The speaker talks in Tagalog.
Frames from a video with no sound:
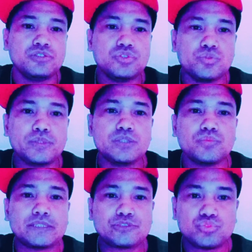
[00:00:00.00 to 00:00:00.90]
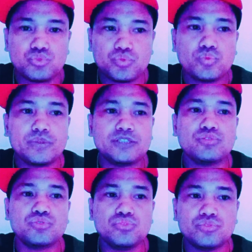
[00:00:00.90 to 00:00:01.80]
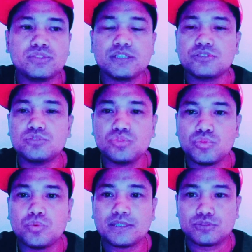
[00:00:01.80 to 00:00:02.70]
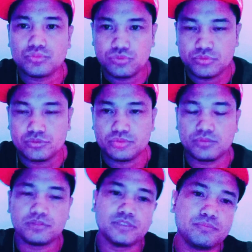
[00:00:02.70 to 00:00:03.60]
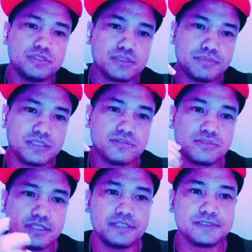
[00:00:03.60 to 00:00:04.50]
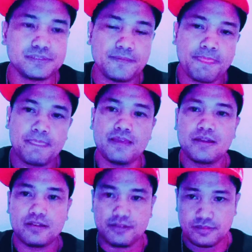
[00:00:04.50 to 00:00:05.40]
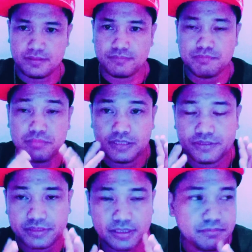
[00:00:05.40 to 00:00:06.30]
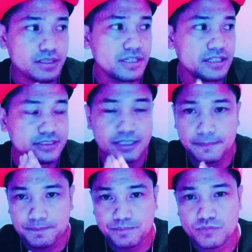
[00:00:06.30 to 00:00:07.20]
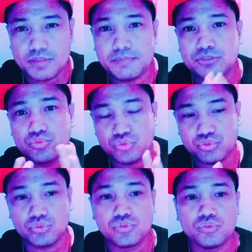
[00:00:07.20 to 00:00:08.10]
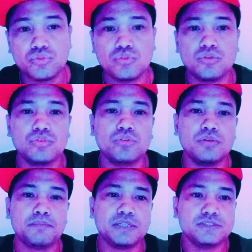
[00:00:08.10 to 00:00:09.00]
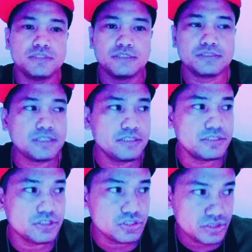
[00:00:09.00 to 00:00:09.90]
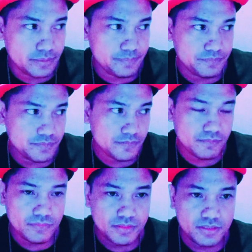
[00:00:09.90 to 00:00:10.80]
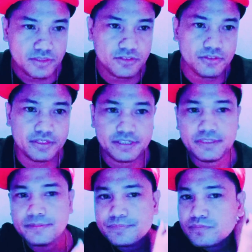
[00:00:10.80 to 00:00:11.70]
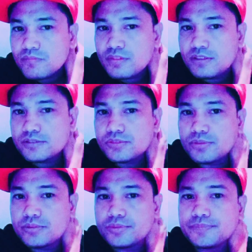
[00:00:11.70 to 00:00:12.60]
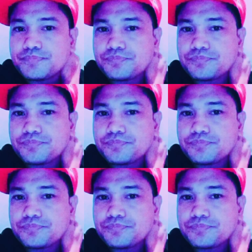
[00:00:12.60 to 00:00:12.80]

knowing what to do when you do not know what to do. So, ibig sabihin nun guys, uh, mabilis kang maka-adapt, matuto pagdating sa leadership. Okay? So,